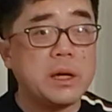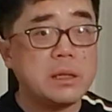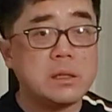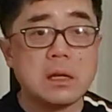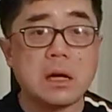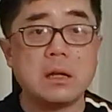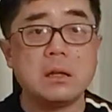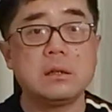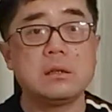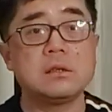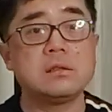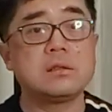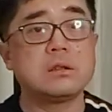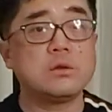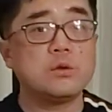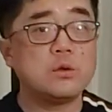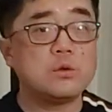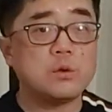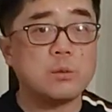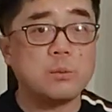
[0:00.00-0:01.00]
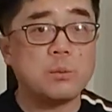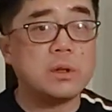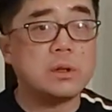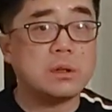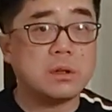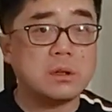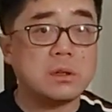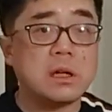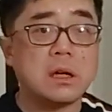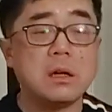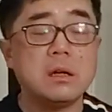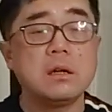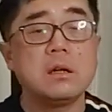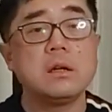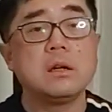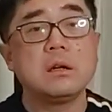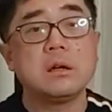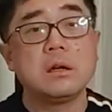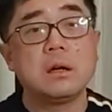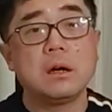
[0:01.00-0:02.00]
备战，你只能去准备着和他，
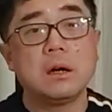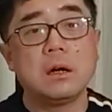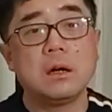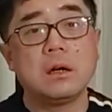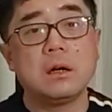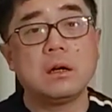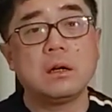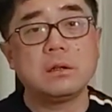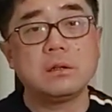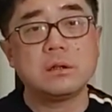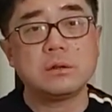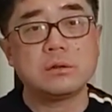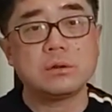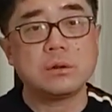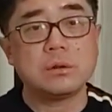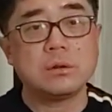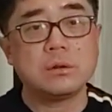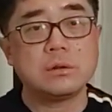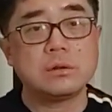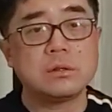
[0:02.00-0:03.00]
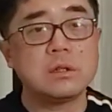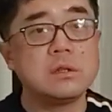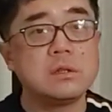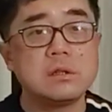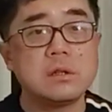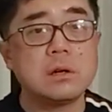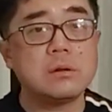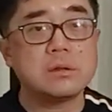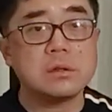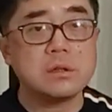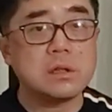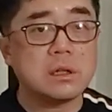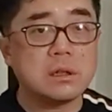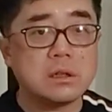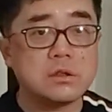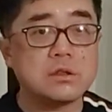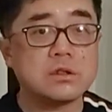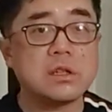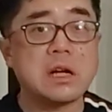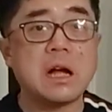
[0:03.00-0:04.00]
呃，叫做真刀真枪
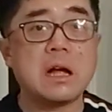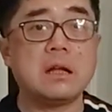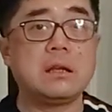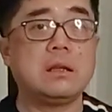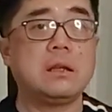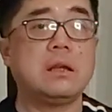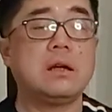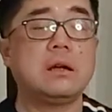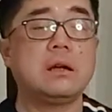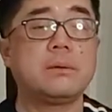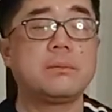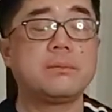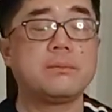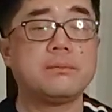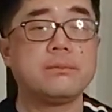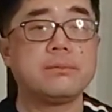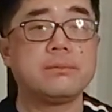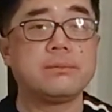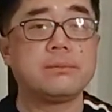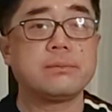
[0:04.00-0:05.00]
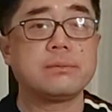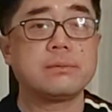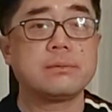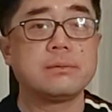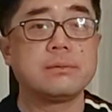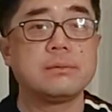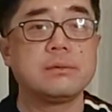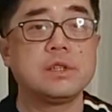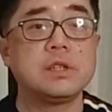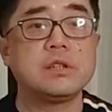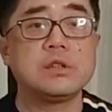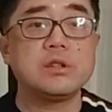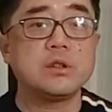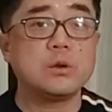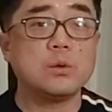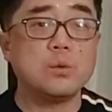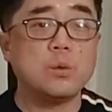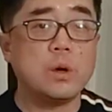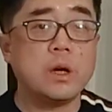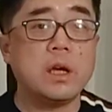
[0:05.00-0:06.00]
的实干了，这是
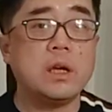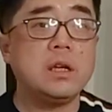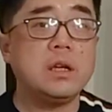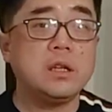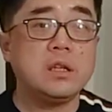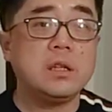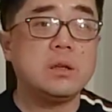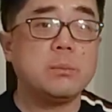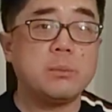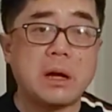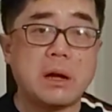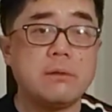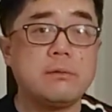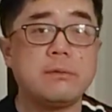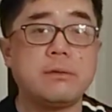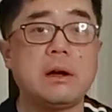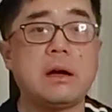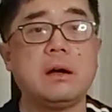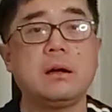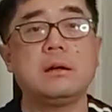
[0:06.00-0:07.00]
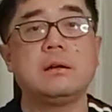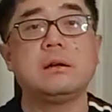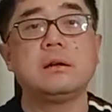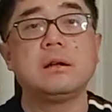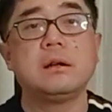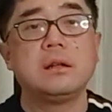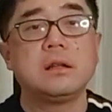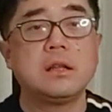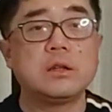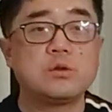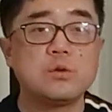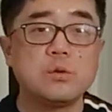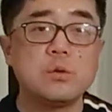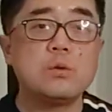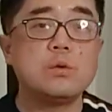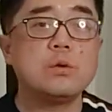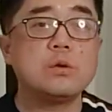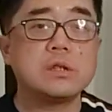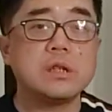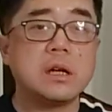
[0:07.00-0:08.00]
你唯一的办法。那
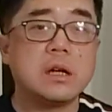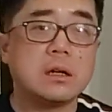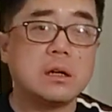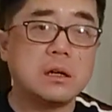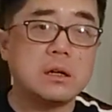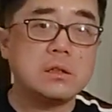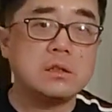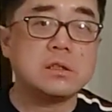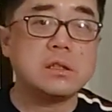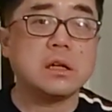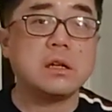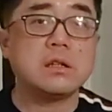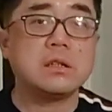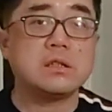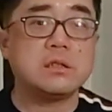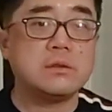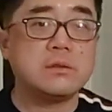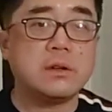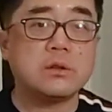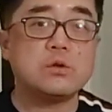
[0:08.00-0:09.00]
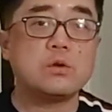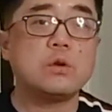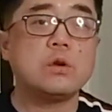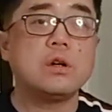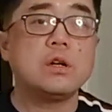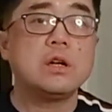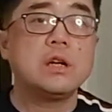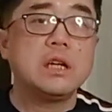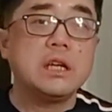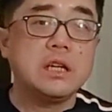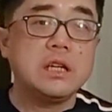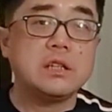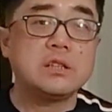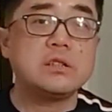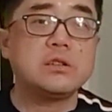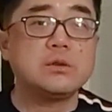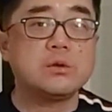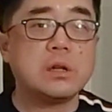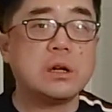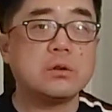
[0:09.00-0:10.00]
中国这样跟整个西方做，意
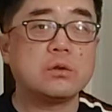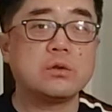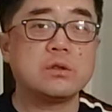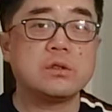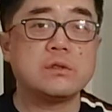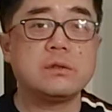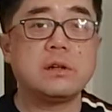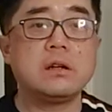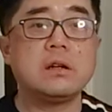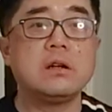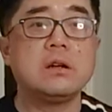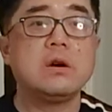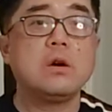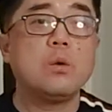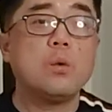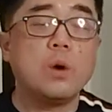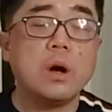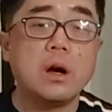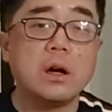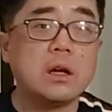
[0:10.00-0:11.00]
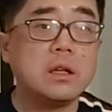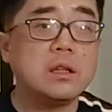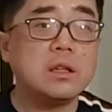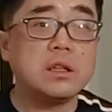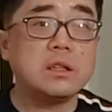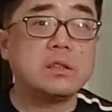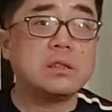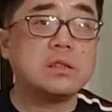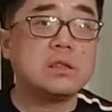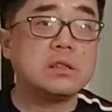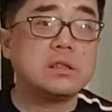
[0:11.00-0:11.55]
思就告诉西方，我要跟你